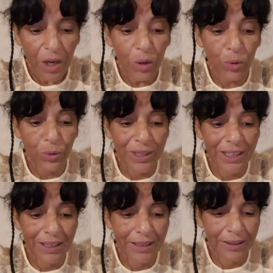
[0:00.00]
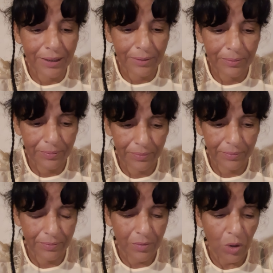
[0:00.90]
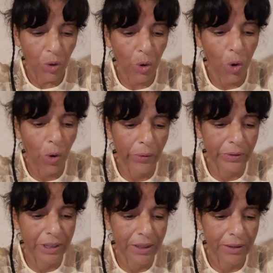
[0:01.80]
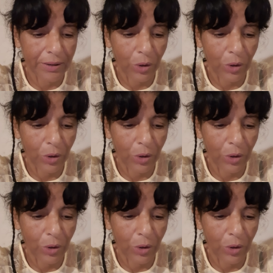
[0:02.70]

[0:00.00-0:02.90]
le 10, le 11,